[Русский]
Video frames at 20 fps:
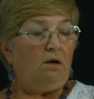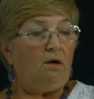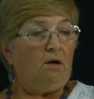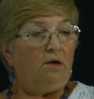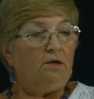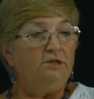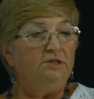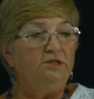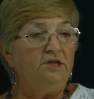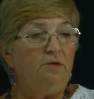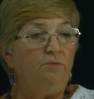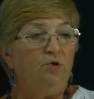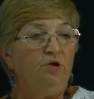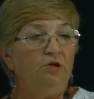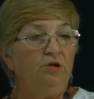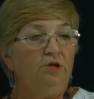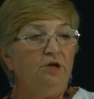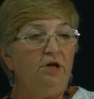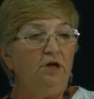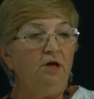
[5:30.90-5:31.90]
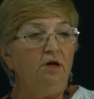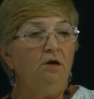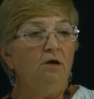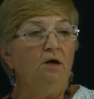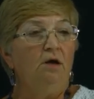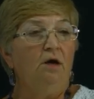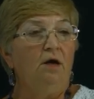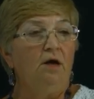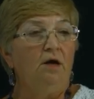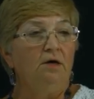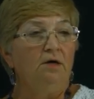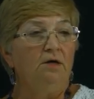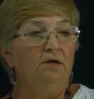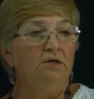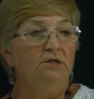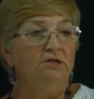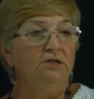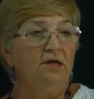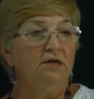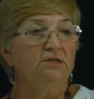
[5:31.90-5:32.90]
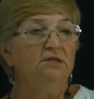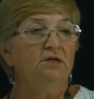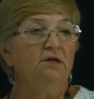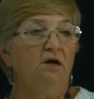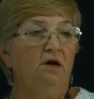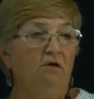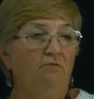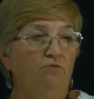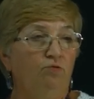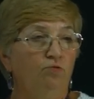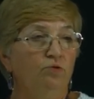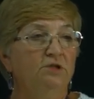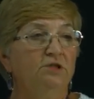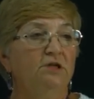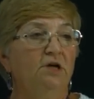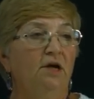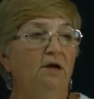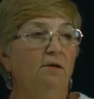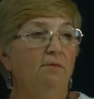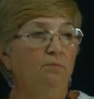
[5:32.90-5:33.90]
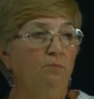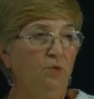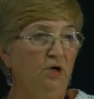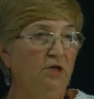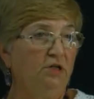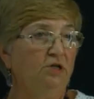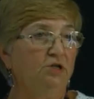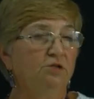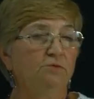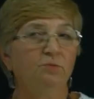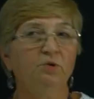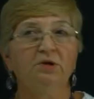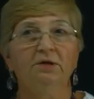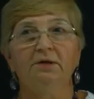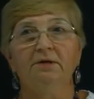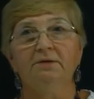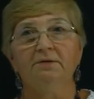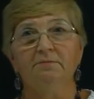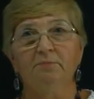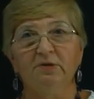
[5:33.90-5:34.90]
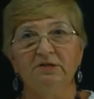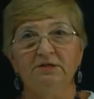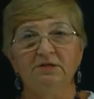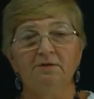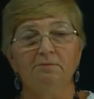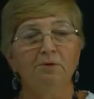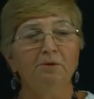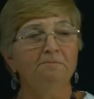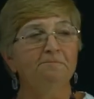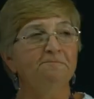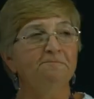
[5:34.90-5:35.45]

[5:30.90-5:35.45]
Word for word: к теме 3 «Организация как функция менеджмента». Спасибо.